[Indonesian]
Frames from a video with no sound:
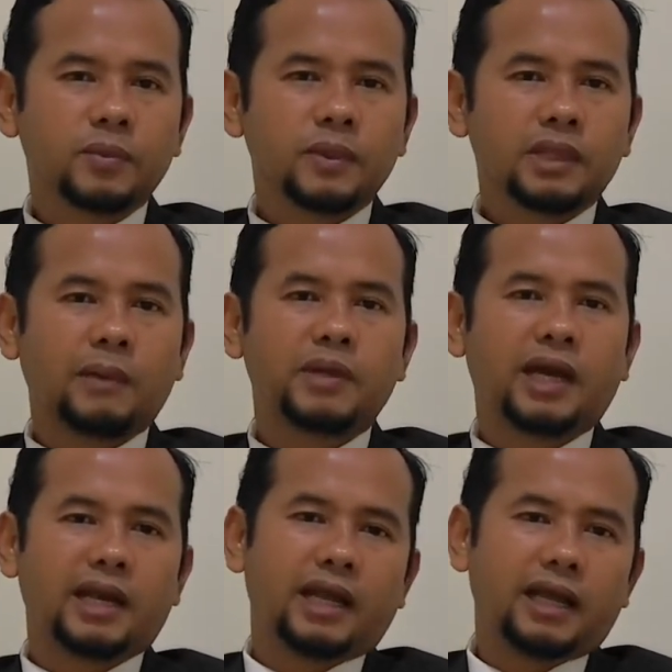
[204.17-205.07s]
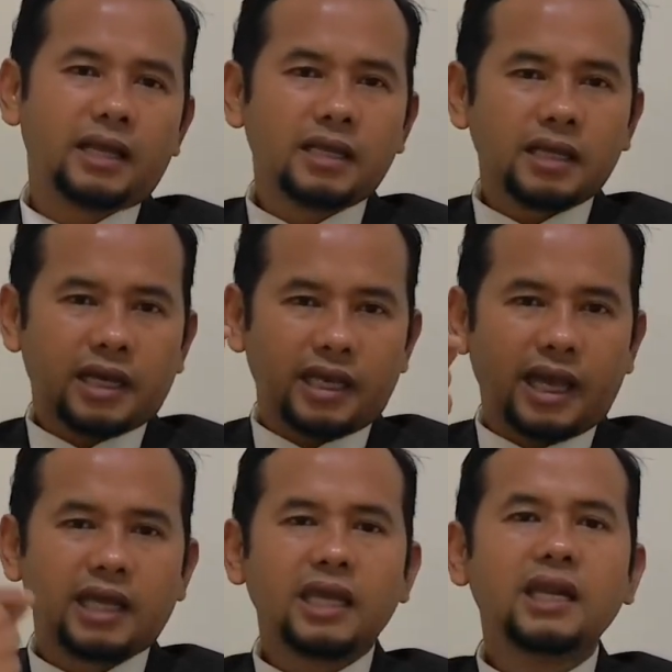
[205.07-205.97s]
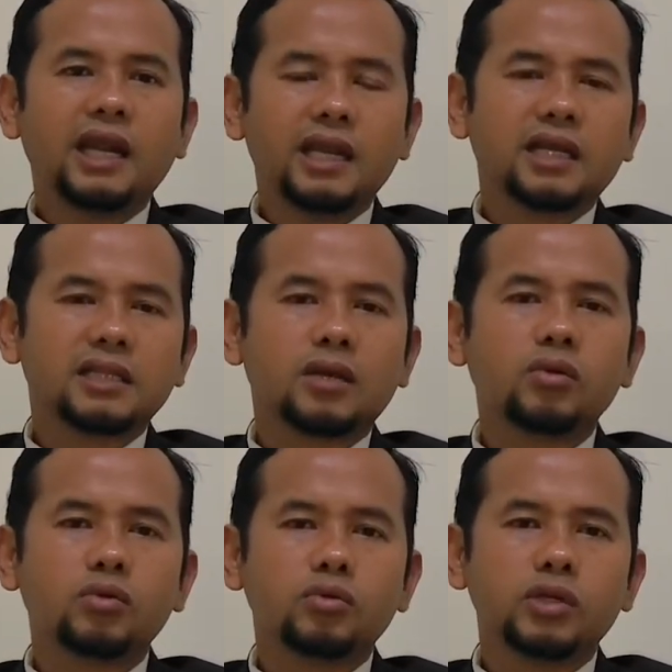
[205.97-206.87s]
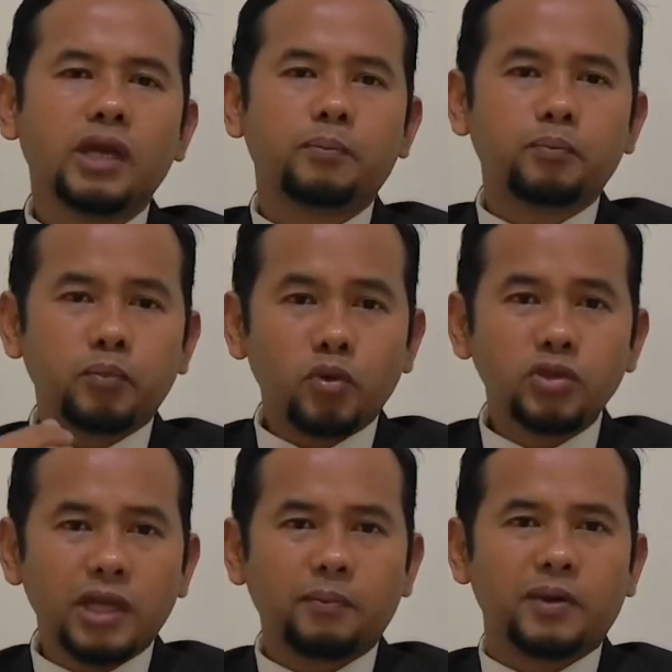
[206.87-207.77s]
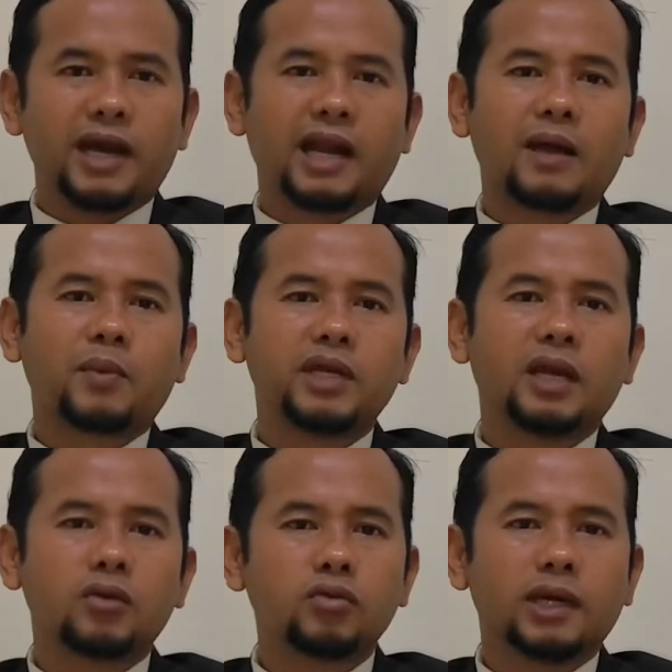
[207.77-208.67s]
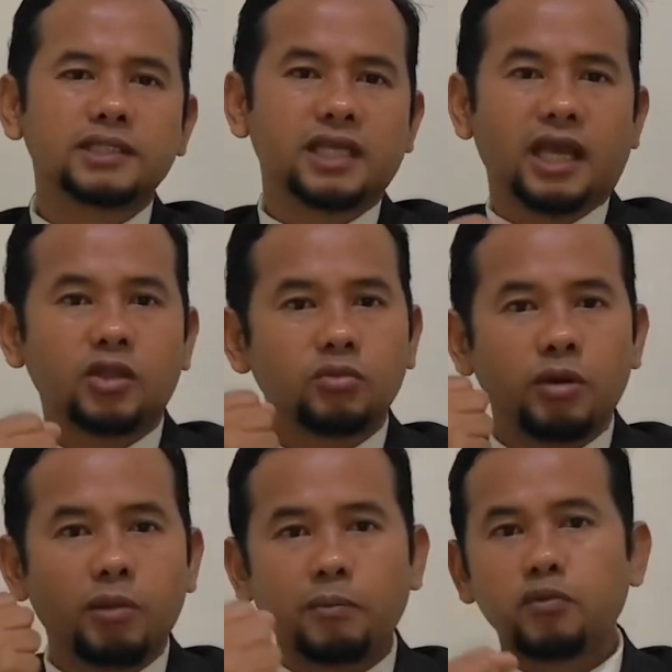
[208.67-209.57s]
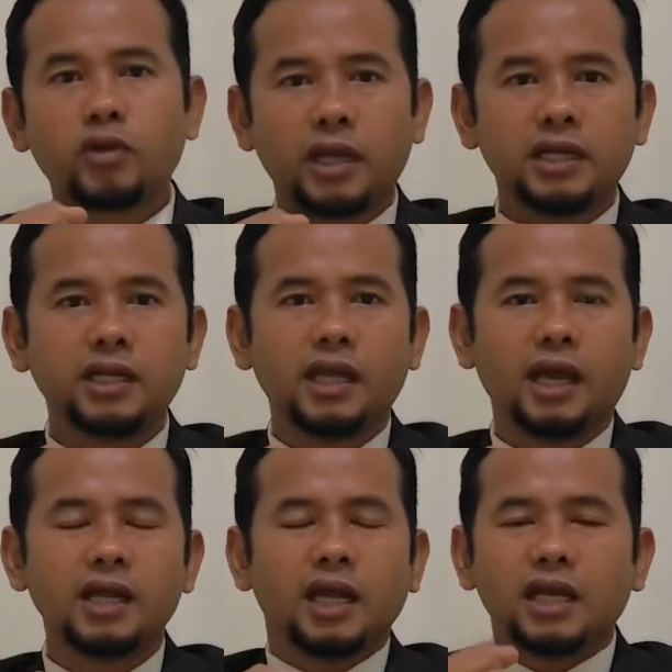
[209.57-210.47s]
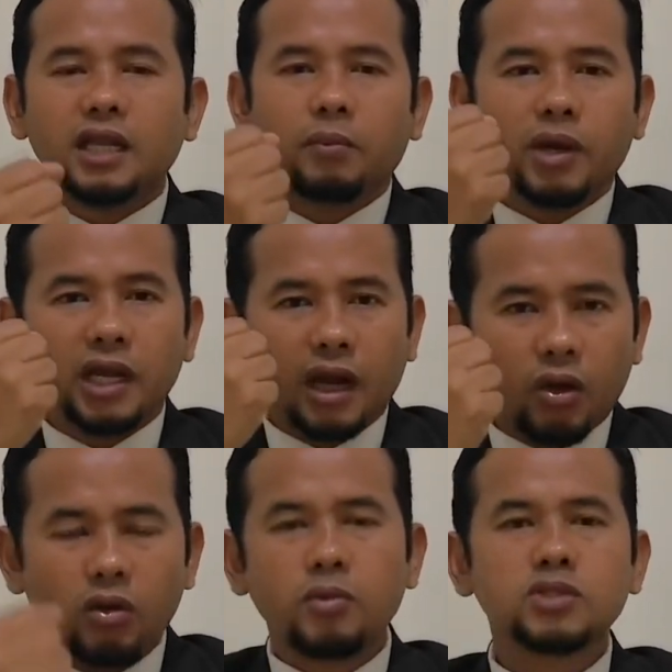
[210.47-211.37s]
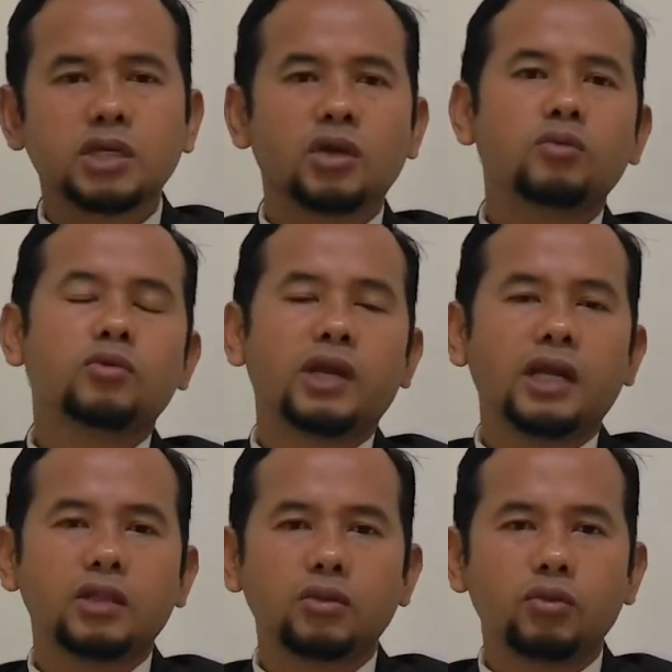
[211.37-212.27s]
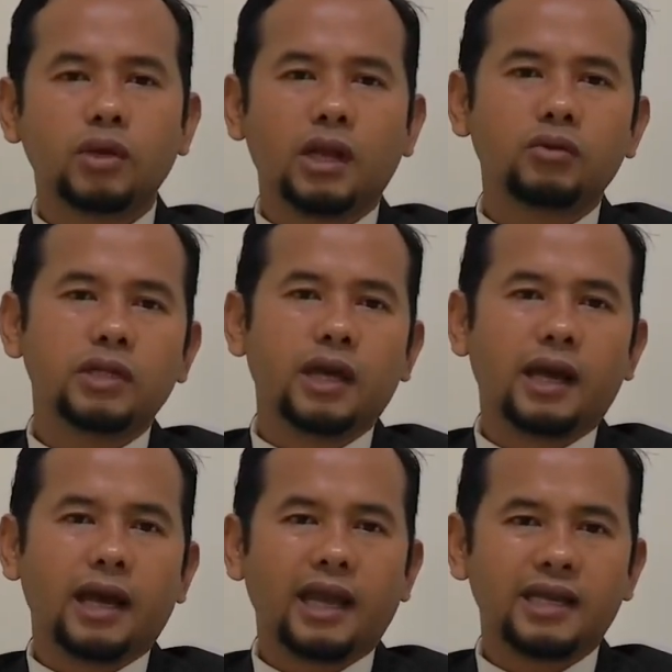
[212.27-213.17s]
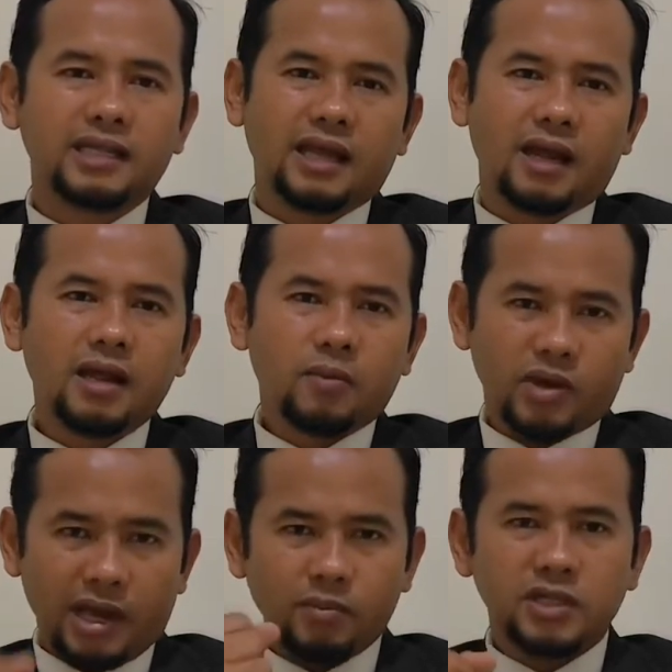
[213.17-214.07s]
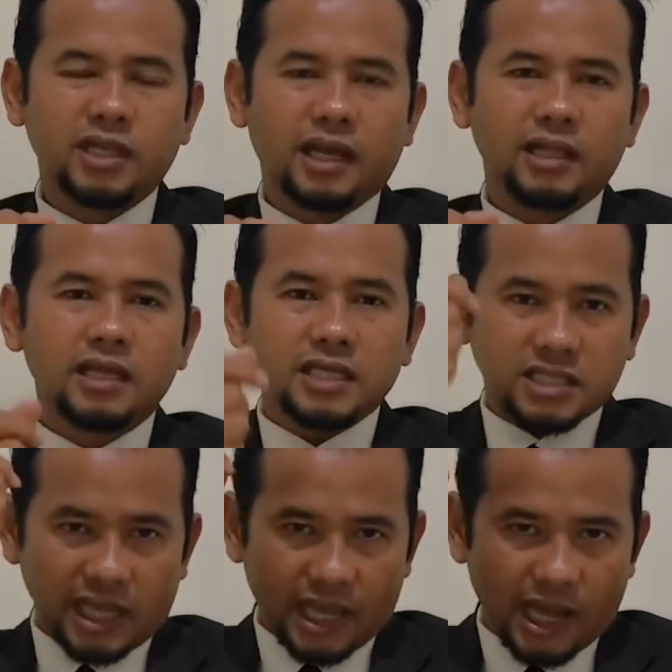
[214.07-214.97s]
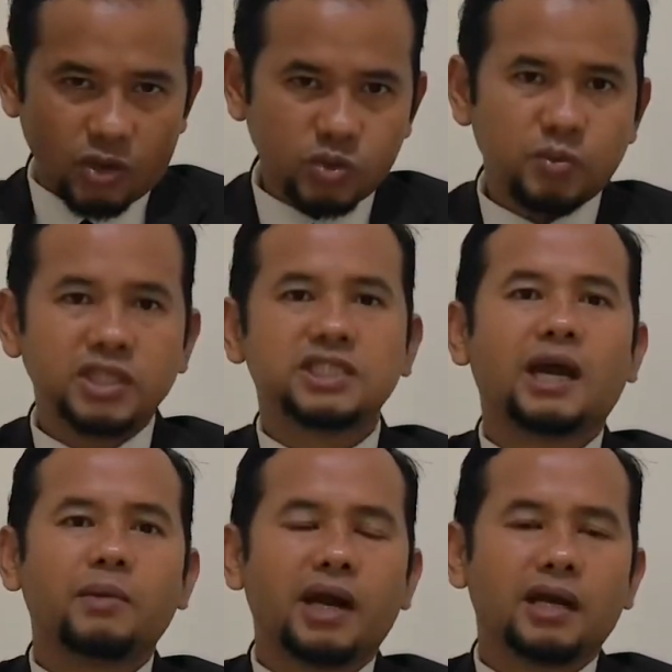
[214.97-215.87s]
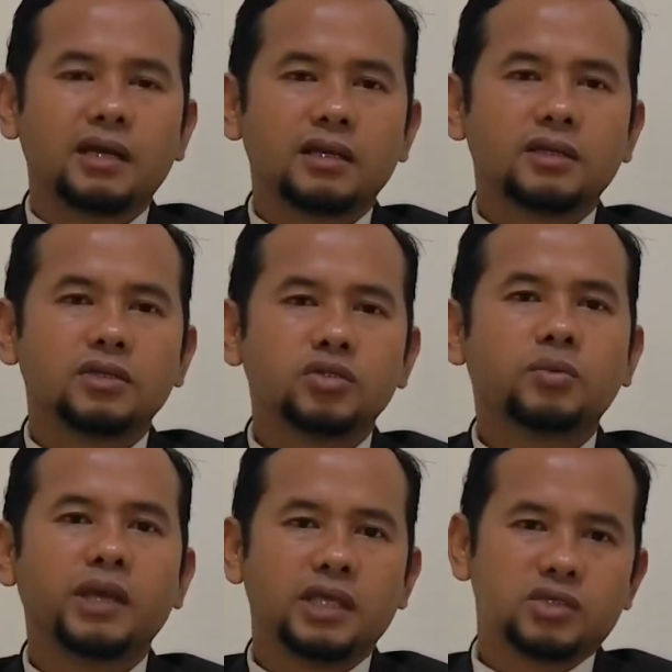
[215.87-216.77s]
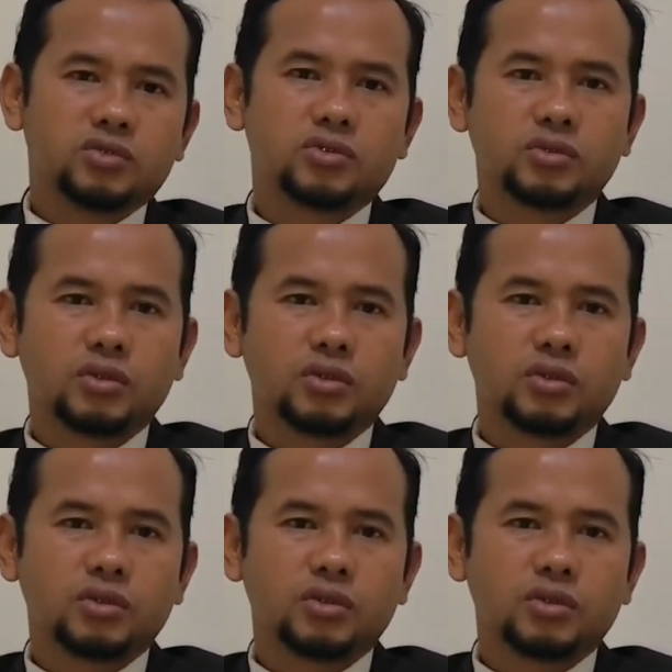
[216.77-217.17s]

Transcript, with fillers: Tapi karena keyakinan yang teguh, dia punya pengharapan yang kuat sehingga itu memampukan dia. Dia menerobos kerumunan itu lalu dia akhirnya mengambil tekad, saya harus menjamah jubah Yesus.